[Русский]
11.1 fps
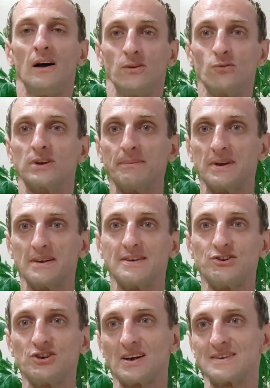ну вот именно
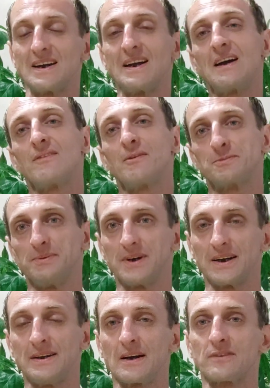сейчас, да, я к вам с
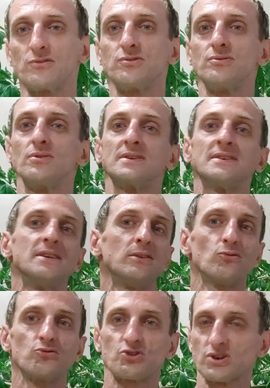благодарностью от всей
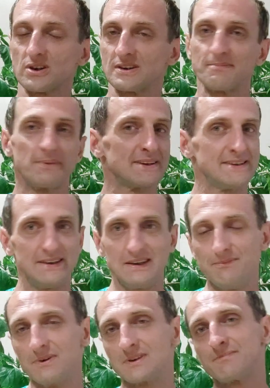души.
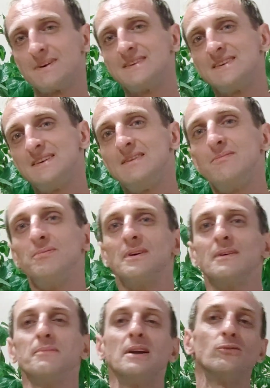Спасибо,
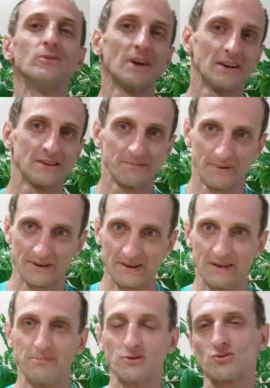спасибо, миллион раз
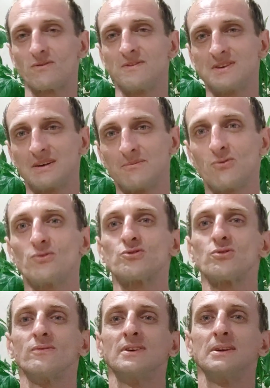спасибо, что вы со мной,
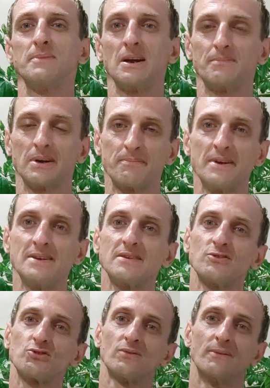что вы на меня
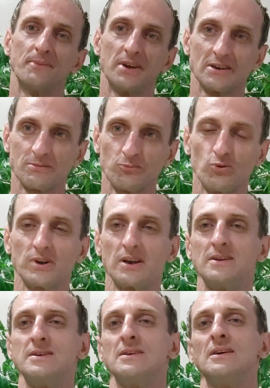подписаны, что вы меня
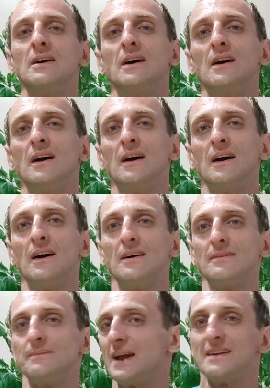смотрите.
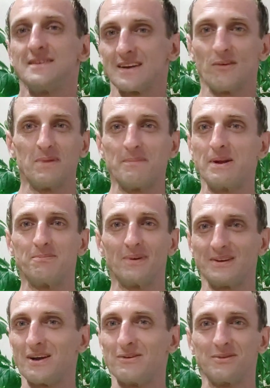Я не знаю, меня
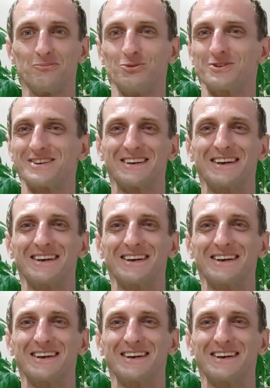переполняют эмоции,